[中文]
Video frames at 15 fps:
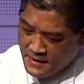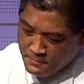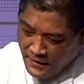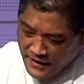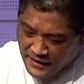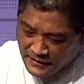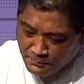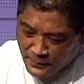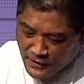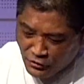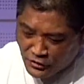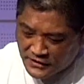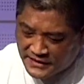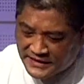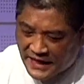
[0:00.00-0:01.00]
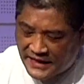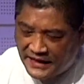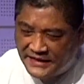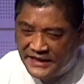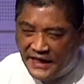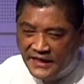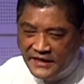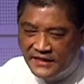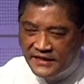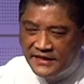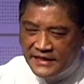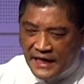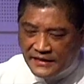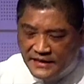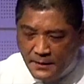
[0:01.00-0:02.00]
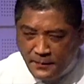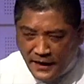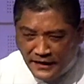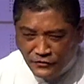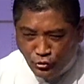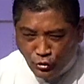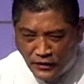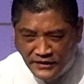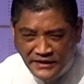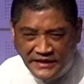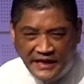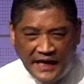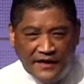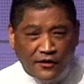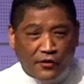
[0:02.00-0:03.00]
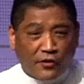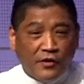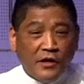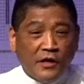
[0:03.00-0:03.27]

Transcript: 把它平均撒在香烟丝上，再把它卷起来以后，